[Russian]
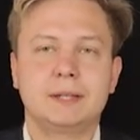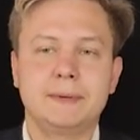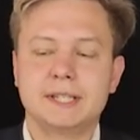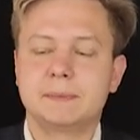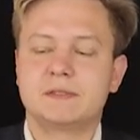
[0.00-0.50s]

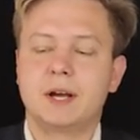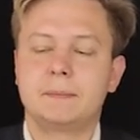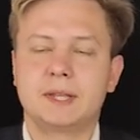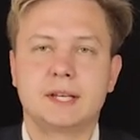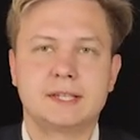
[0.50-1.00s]
отметим с
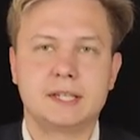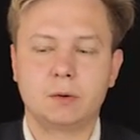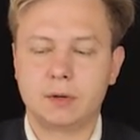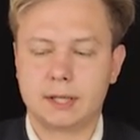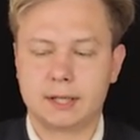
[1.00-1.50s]
вами на оси
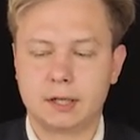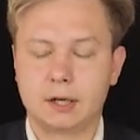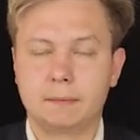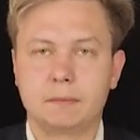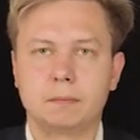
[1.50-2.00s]
y
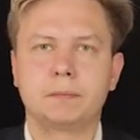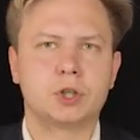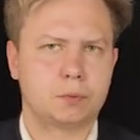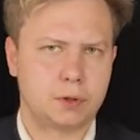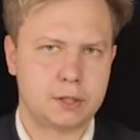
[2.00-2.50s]

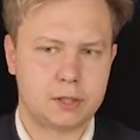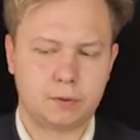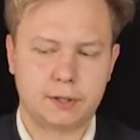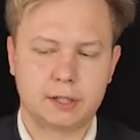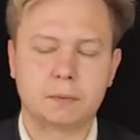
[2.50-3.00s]
Почему на
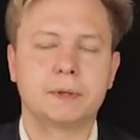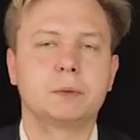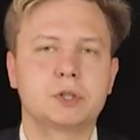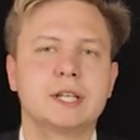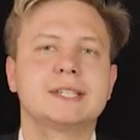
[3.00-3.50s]
оси OY?
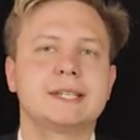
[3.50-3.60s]
Потому что